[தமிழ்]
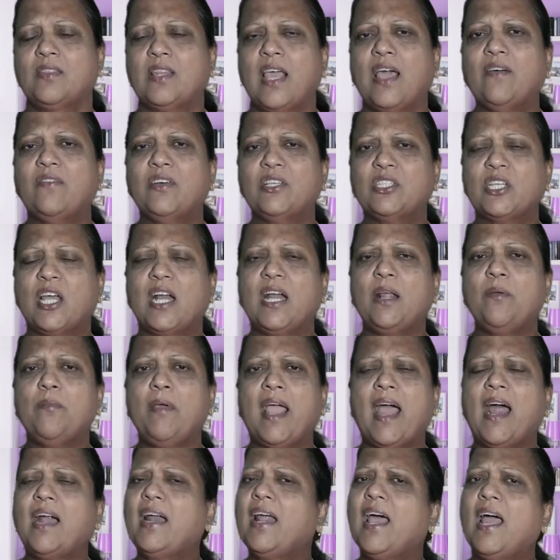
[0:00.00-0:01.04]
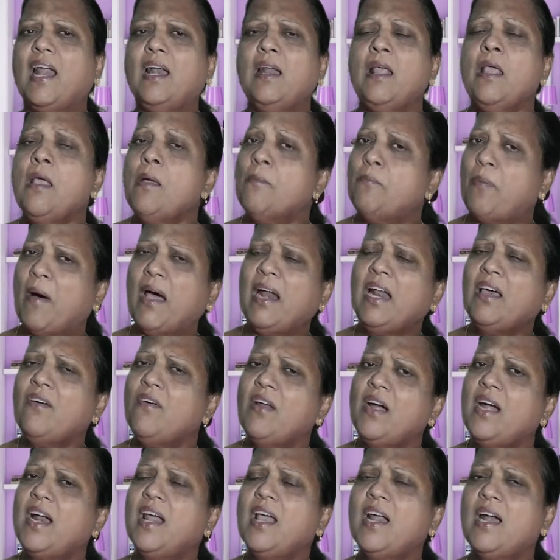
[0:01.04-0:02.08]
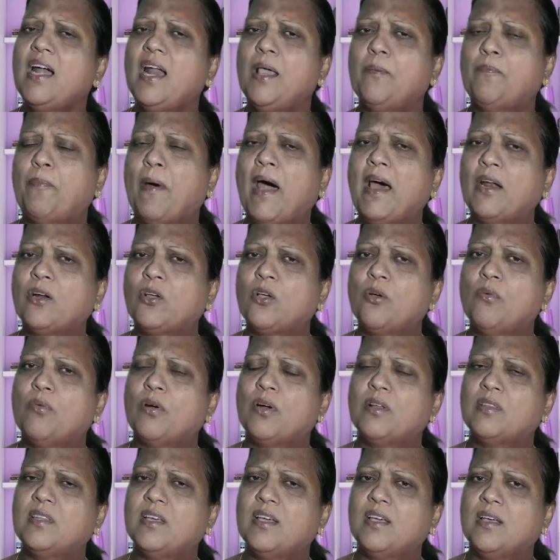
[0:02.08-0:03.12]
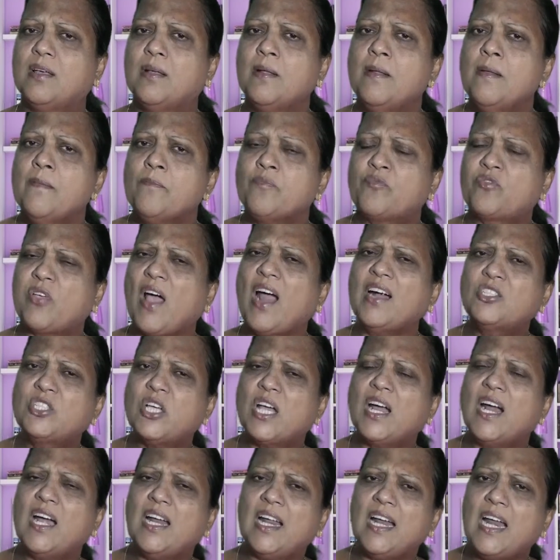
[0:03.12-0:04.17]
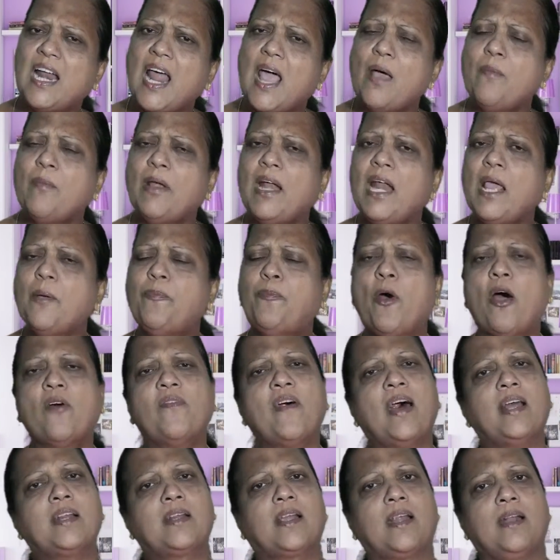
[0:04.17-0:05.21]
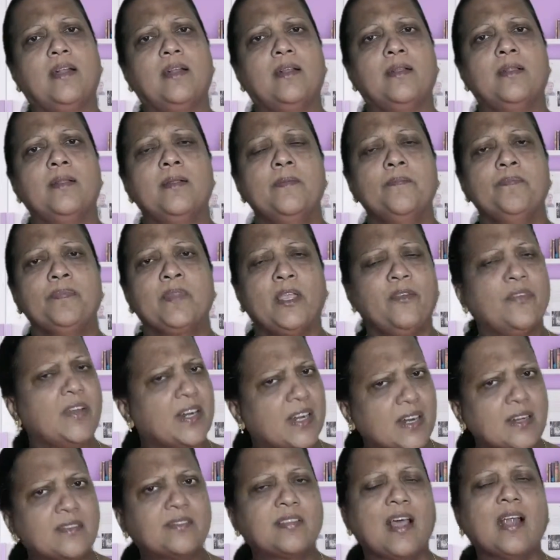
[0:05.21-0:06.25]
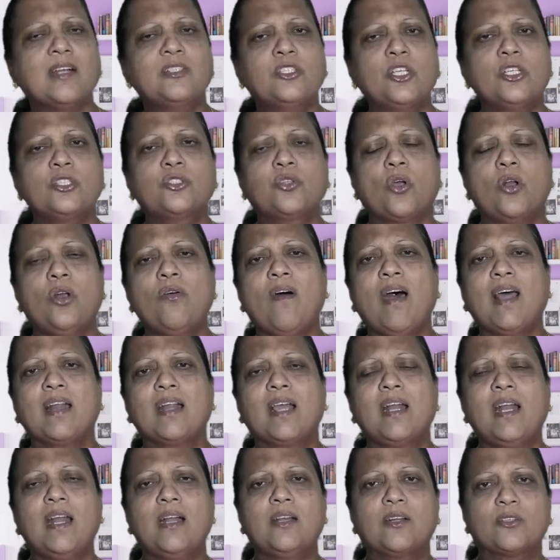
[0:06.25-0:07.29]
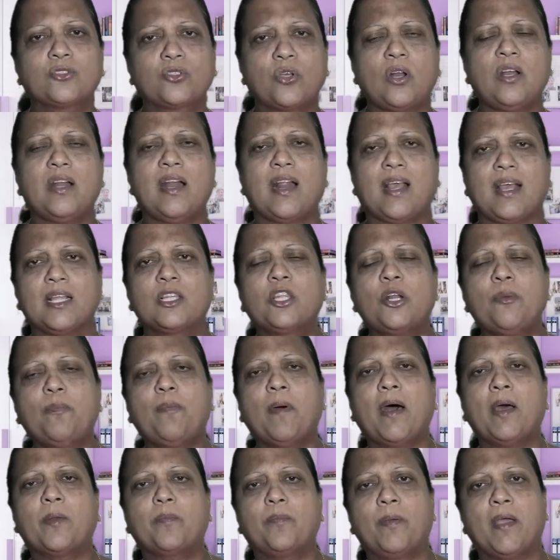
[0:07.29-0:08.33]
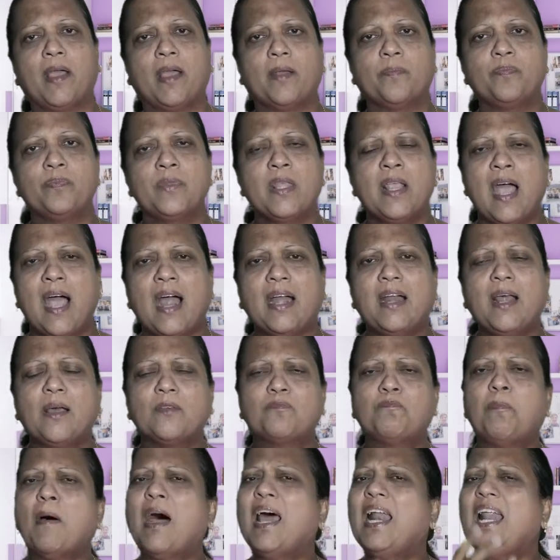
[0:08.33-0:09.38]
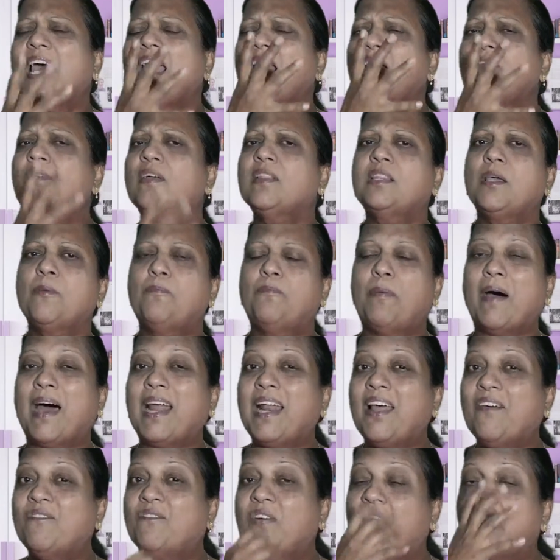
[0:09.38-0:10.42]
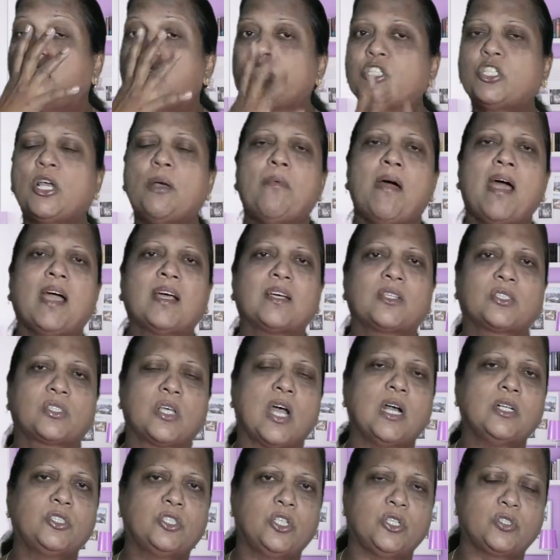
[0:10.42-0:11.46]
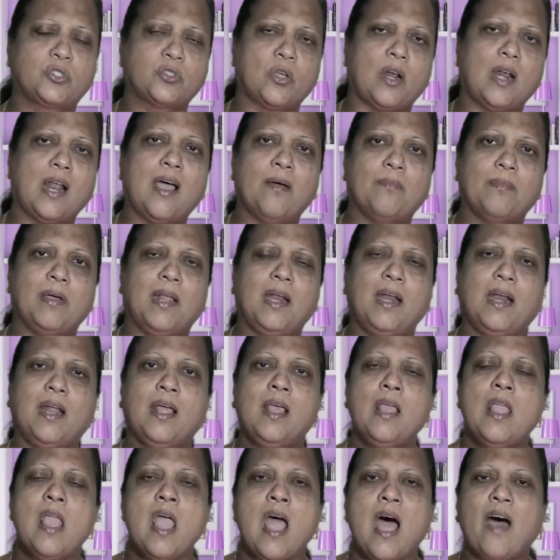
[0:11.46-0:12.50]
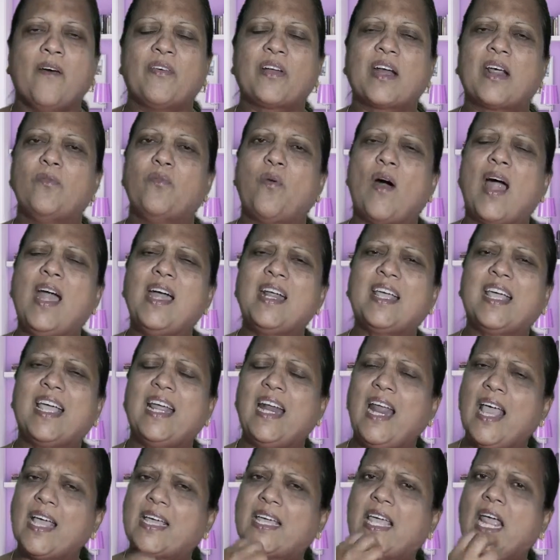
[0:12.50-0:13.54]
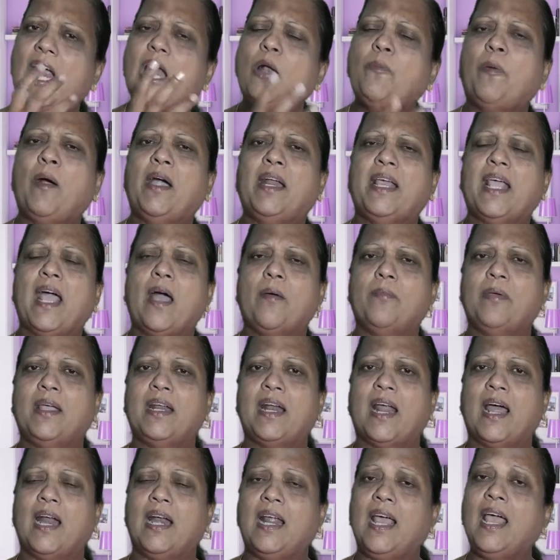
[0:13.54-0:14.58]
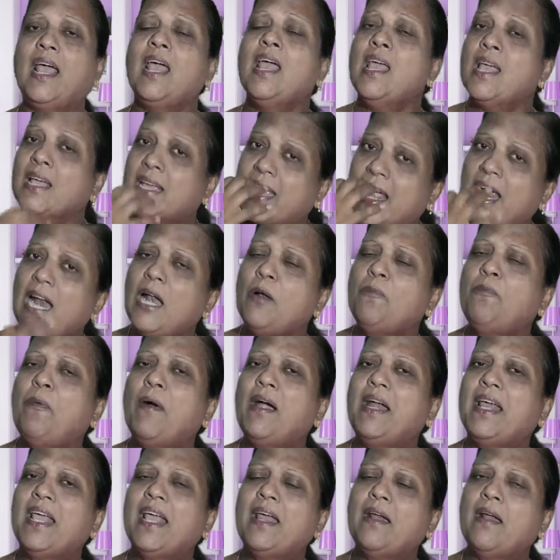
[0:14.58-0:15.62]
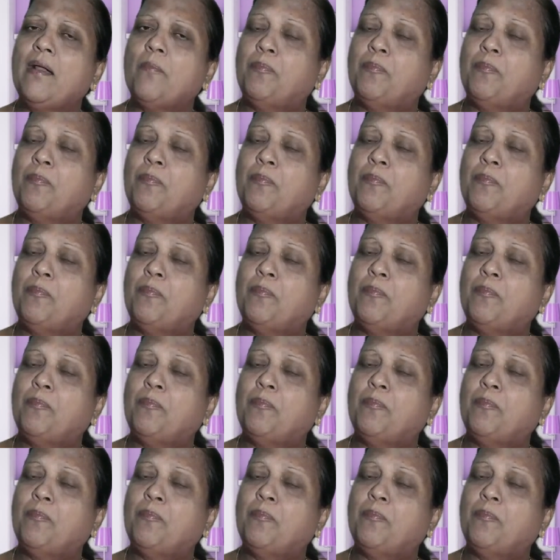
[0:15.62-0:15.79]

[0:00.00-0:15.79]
தேவ ஜனமே ஆனால் பல வருடங்களை பார்க்கும் பொழுது சாட்சிகள் இல்லாமலே போவார்கள் இவர்கள் சாட்சி சொல்லுவார்கள் என்று சொல்லி நான் எதிர்பார்ப்பேன் ஆனால் பலர் வந்து பல வருஷமாக சாட்சி சொல்லாமல் அவர்கள் வாழ்க்கையிலே கீழ்ப்படியாமையினாலே கீழ்ப்படிய